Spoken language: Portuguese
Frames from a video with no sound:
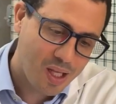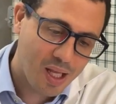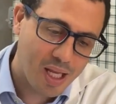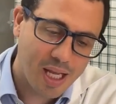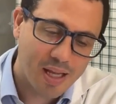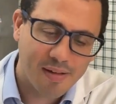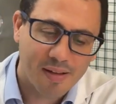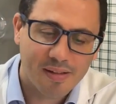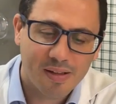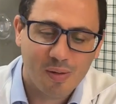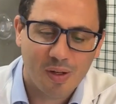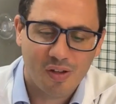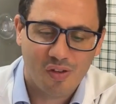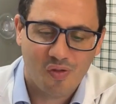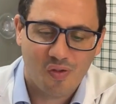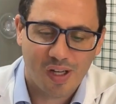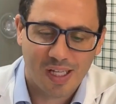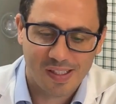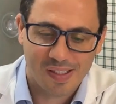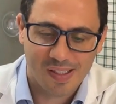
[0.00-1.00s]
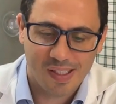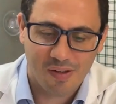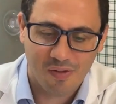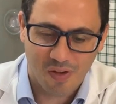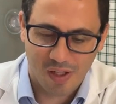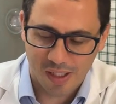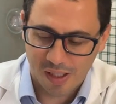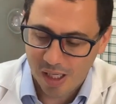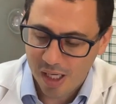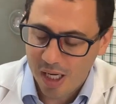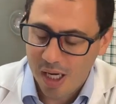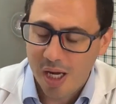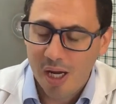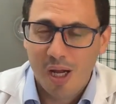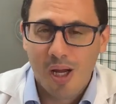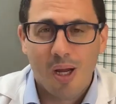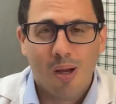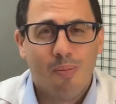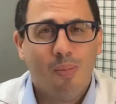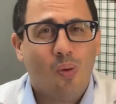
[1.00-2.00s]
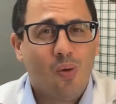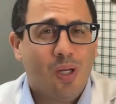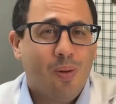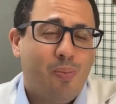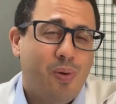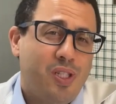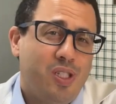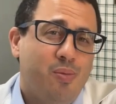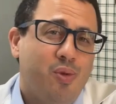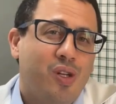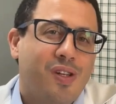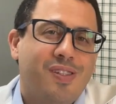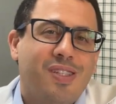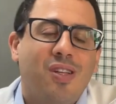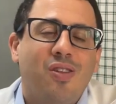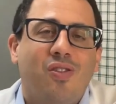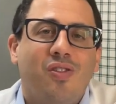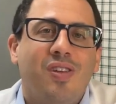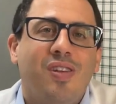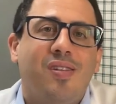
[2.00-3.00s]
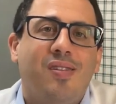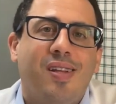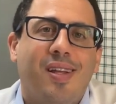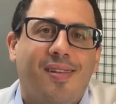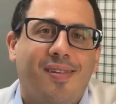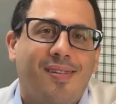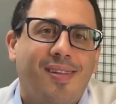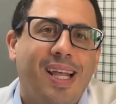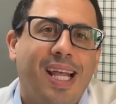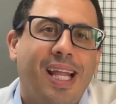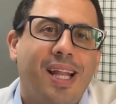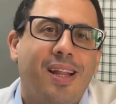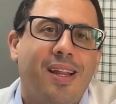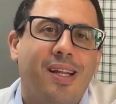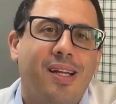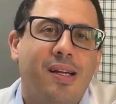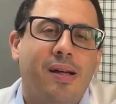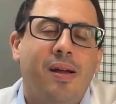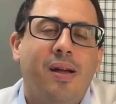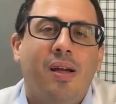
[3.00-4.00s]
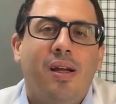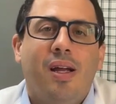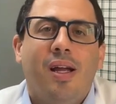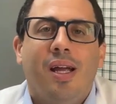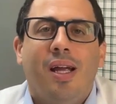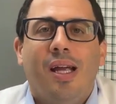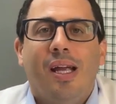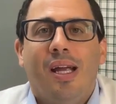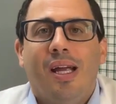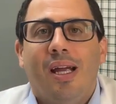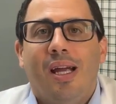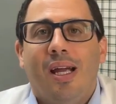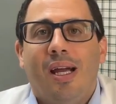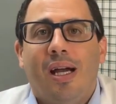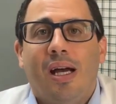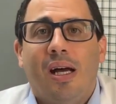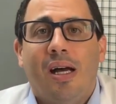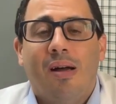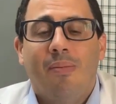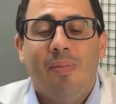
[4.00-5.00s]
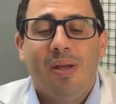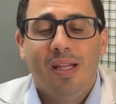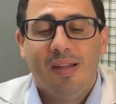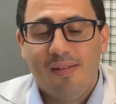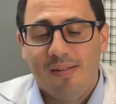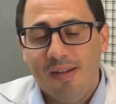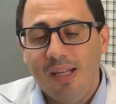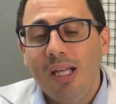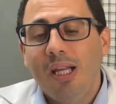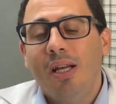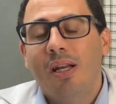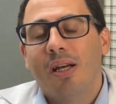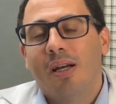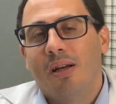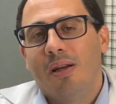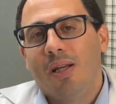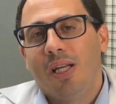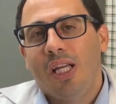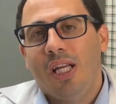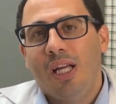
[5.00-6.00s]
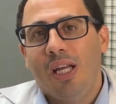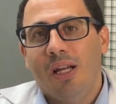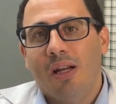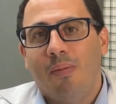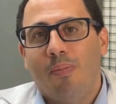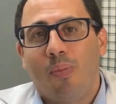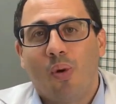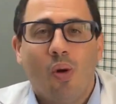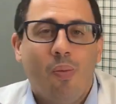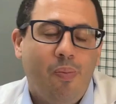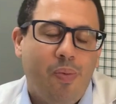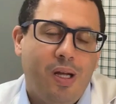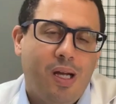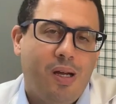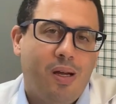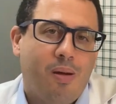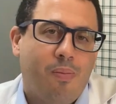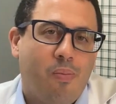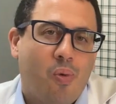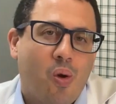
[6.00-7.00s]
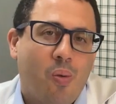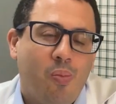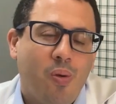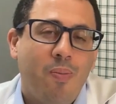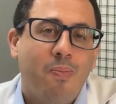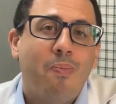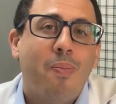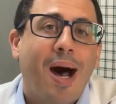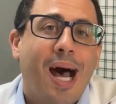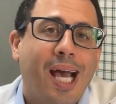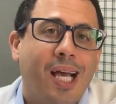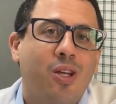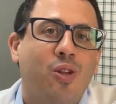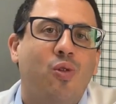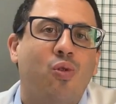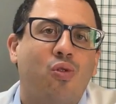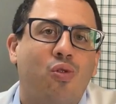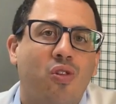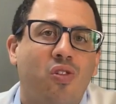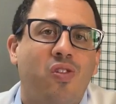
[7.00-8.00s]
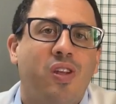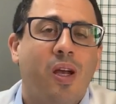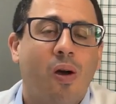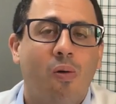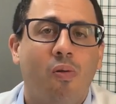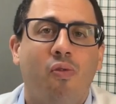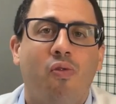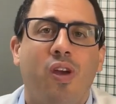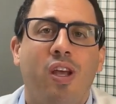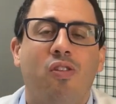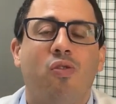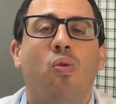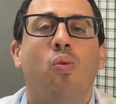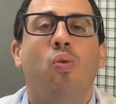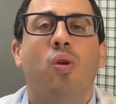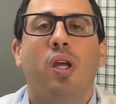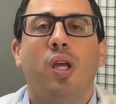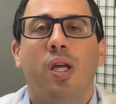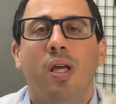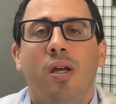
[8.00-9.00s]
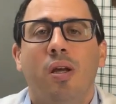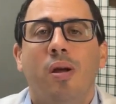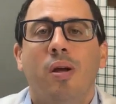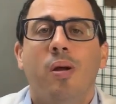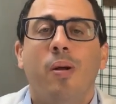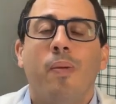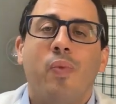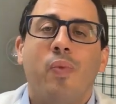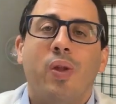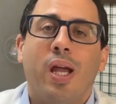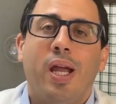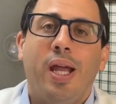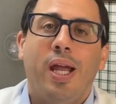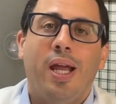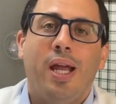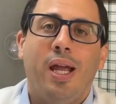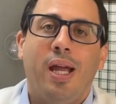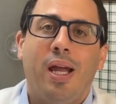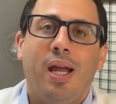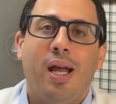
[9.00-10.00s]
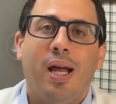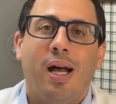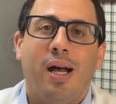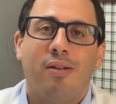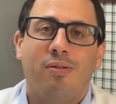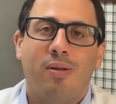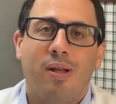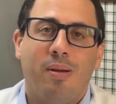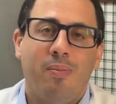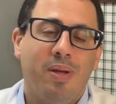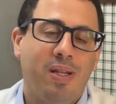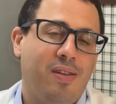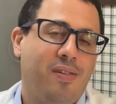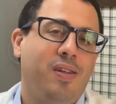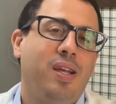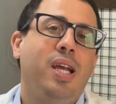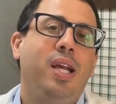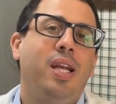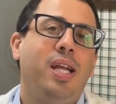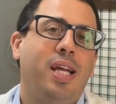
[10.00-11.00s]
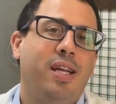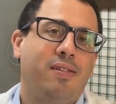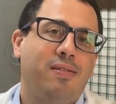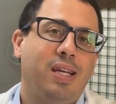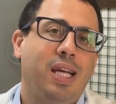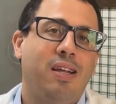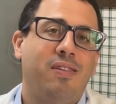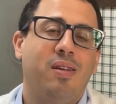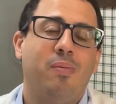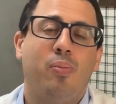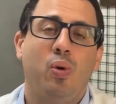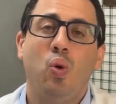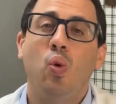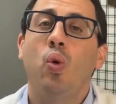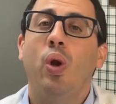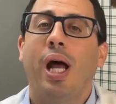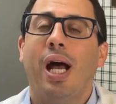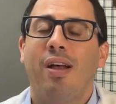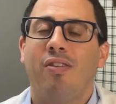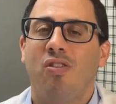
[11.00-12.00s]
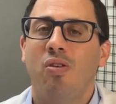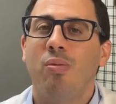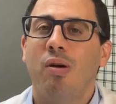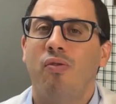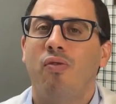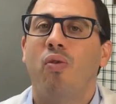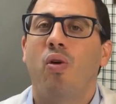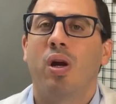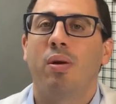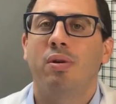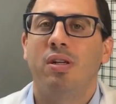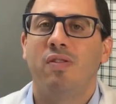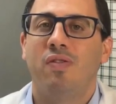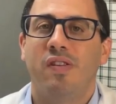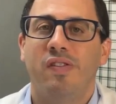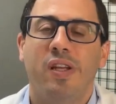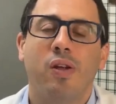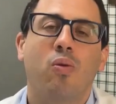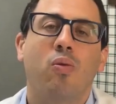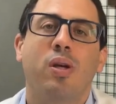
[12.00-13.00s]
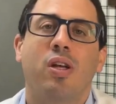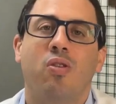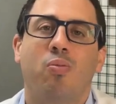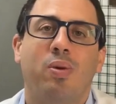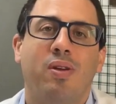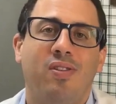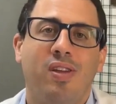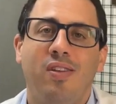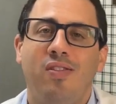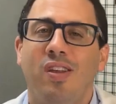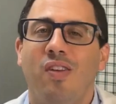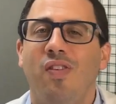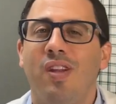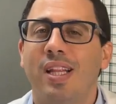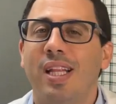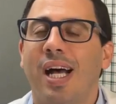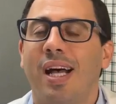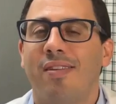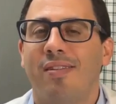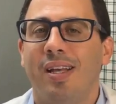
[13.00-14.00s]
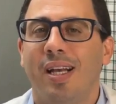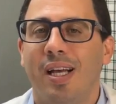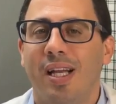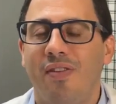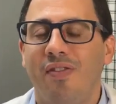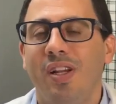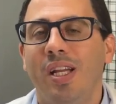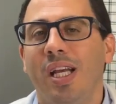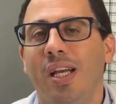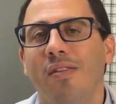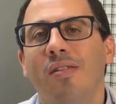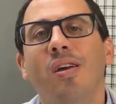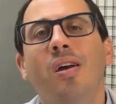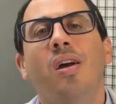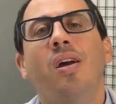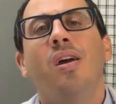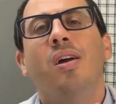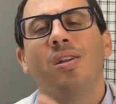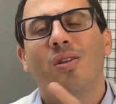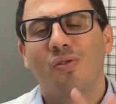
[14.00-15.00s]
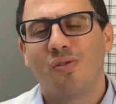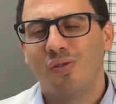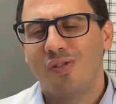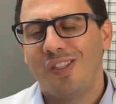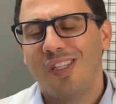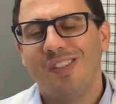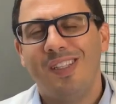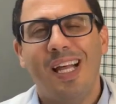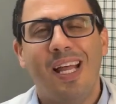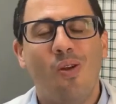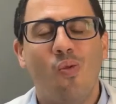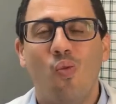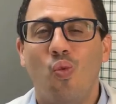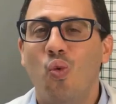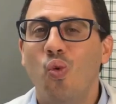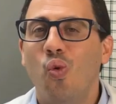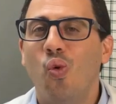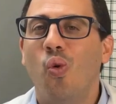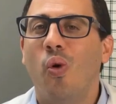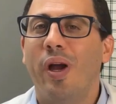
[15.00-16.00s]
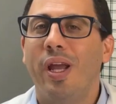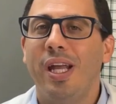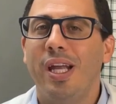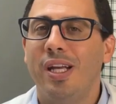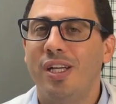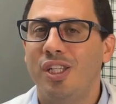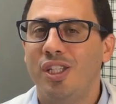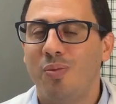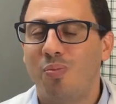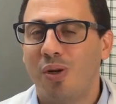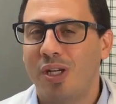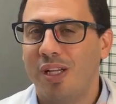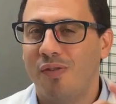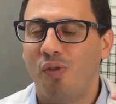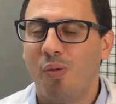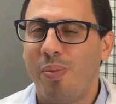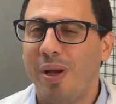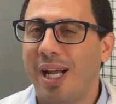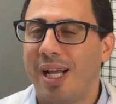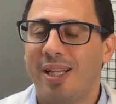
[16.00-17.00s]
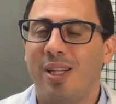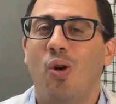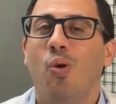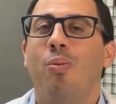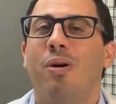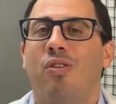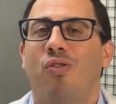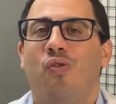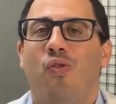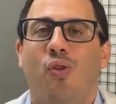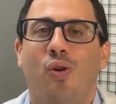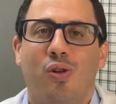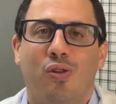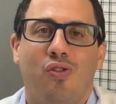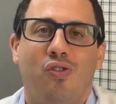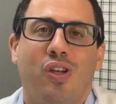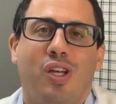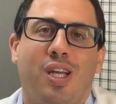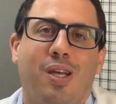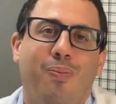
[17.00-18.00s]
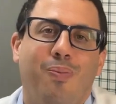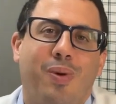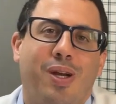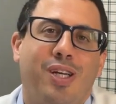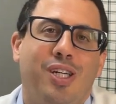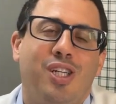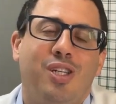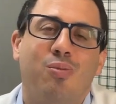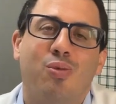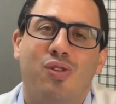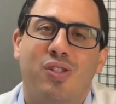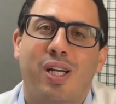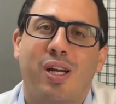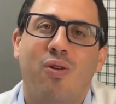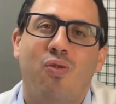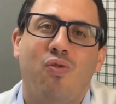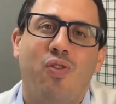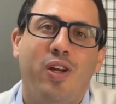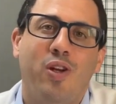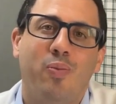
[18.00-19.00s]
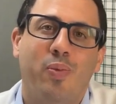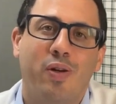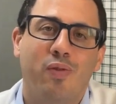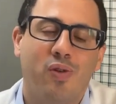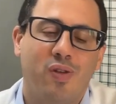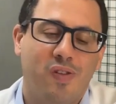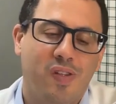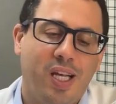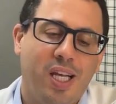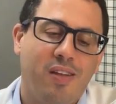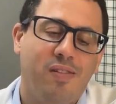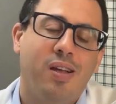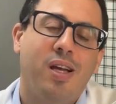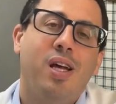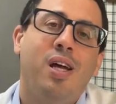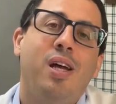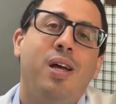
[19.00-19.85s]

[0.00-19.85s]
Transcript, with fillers: Essas são as fases da vida. Bom, depois de 1960, é, eh, a medicina e a própria, o próprio impacto social fez com que é, a, a, medicina e a ciência procurassem uma forma de fazer com que os pacientes evitassem a gravidez. Então, se vocês derem um Google aí, a gente pode, eu vou pegar até algumas fotos aqui para a gente mostrar no vídeo para vocês